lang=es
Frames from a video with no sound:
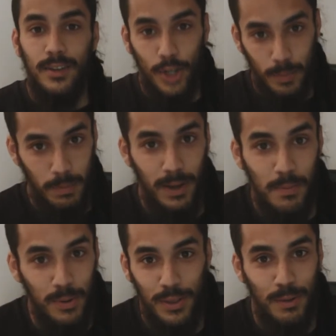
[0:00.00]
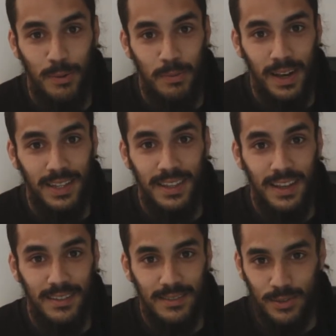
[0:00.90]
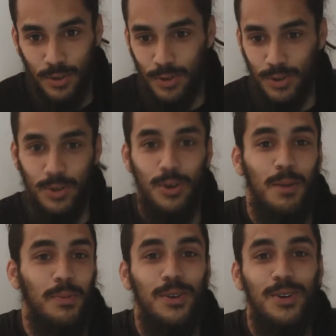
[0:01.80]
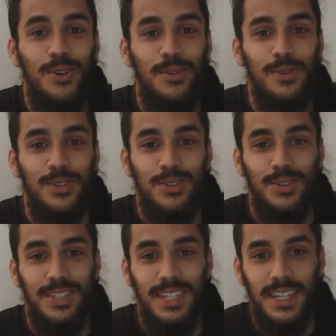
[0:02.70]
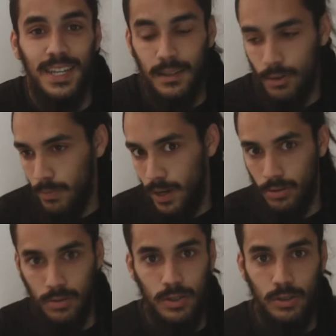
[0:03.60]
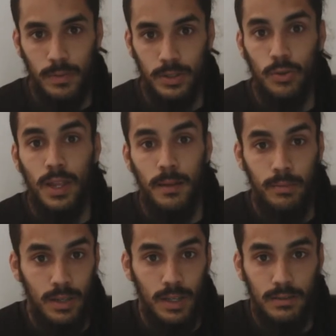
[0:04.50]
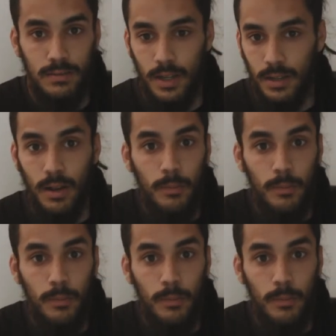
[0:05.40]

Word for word: No me pagan por hacer propaganda, yo solo la pongo y vosotros si queréis comprar en otro sitio me suda No,